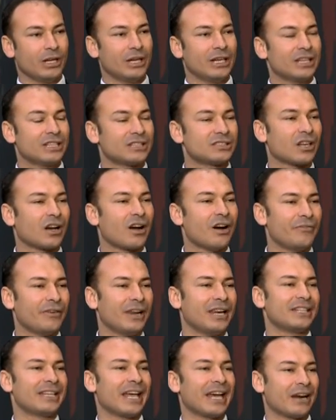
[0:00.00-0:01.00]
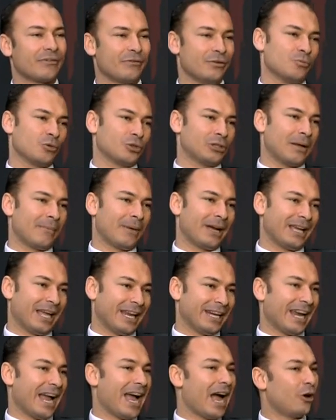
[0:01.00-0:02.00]
الثقافه اللي دايره في المجتمع
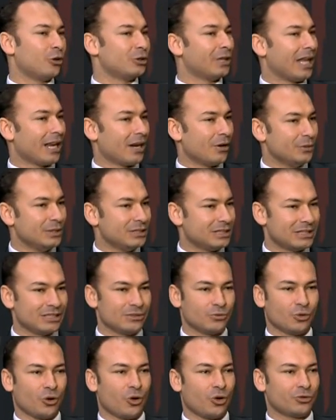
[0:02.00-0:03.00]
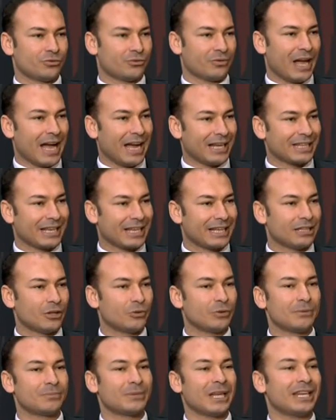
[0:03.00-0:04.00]
يعني اقعد انا وانتي ونقعد في قاعده كده
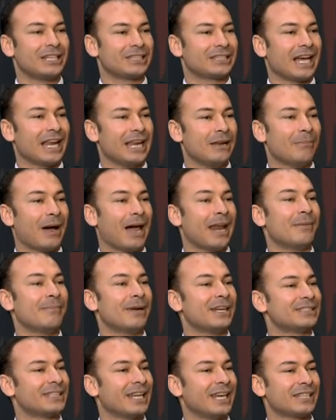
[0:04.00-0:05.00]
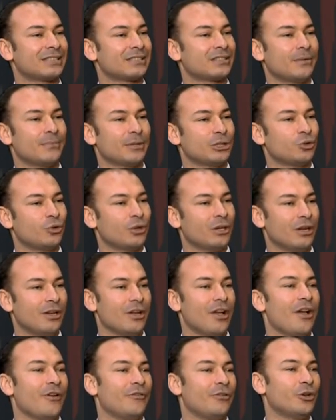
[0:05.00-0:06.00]
ونبدا نتكلم على مزايا ترامادول
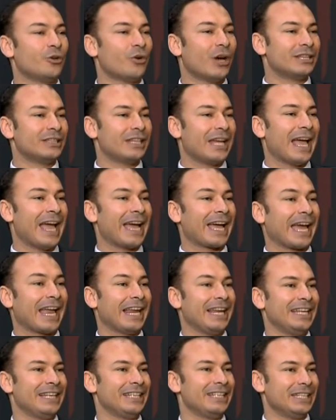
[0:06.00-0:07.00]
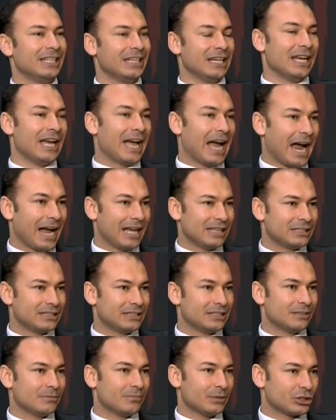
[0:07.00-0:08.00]
في انه قد ايه هيخليني
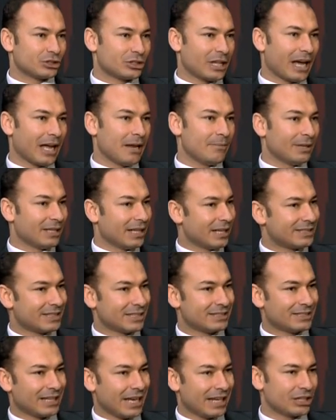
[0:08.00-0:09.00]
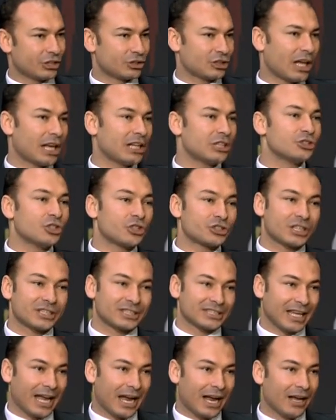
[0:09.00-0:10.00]
حد بشتغل بدل ست ساعات اشتغل 12
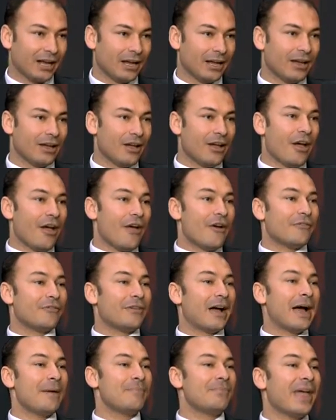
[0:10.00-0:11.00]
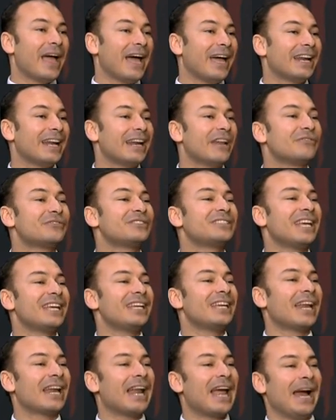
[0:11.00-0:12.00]
ساعه اه طبعا فهبدا انا
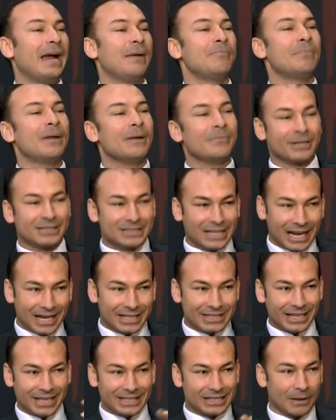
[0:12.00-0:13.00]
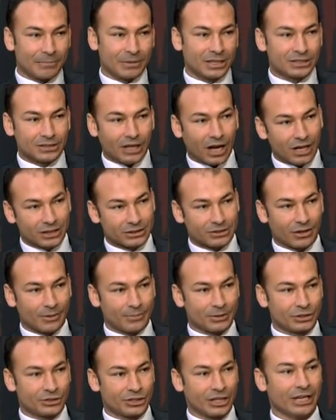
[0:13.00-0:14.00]
نفسيا احب المساله ديت قبل التعاطي
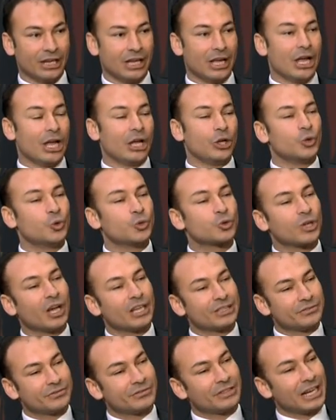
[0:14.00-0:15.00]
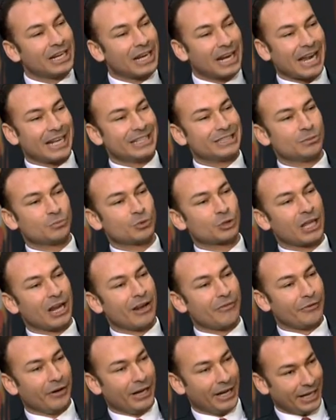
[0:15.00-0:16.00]
وقبل الشيء يصادف ده ان انا عندي
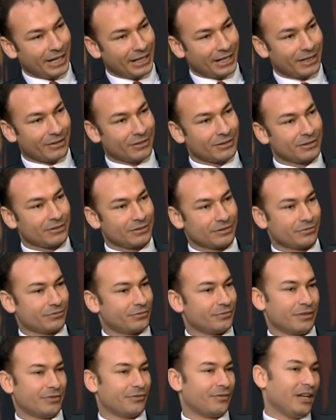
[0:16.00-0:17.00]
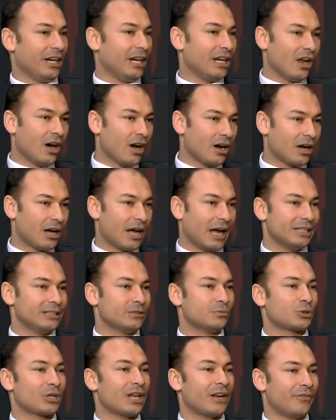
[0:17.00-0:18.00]
مشكله فعليا في, في العلاقه
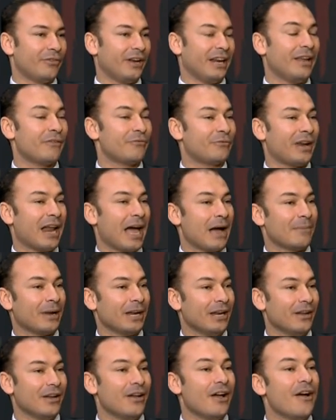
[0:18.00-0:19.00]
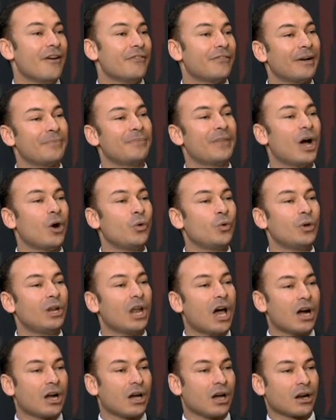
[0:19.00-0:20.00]
عندي مشكله فعليا في العمل فابدا اقول
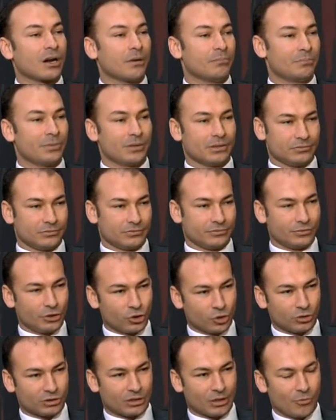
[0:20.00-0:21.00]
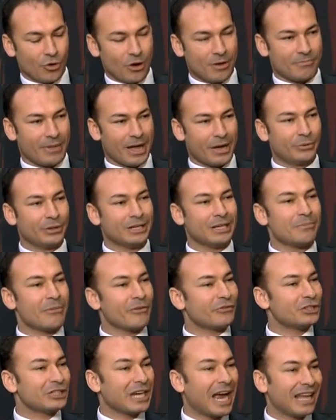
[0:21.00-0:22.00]
اجرب في نقطه مهمه قوي ان
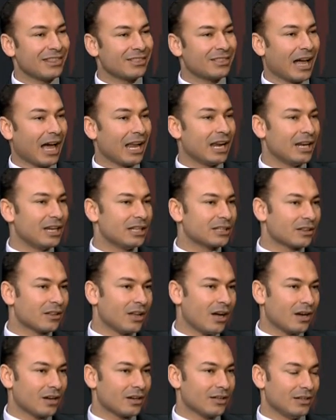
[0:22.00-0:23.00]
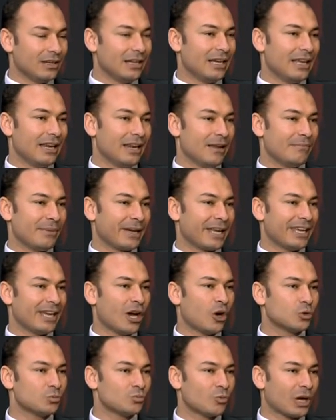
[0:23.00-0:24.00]
مفيش حد على الاطلاق لما جه
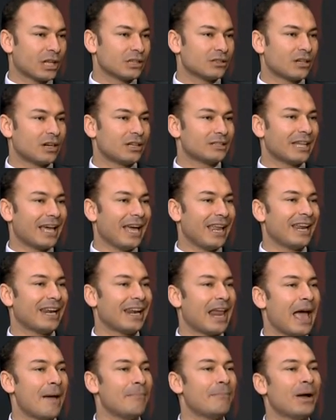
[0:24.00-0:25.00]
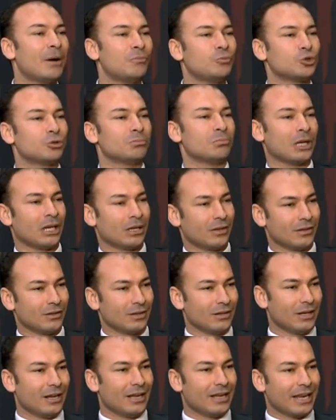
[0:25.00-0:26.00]
ياخد مخدرات قال انا هبقى مدمن
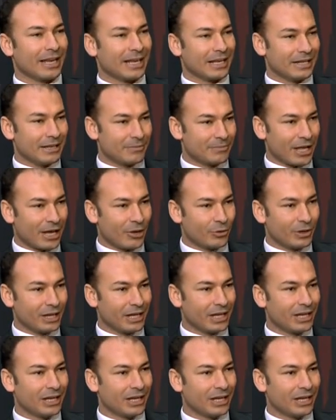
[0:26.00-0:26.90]
لكن يبدا هو بيقول إيه؟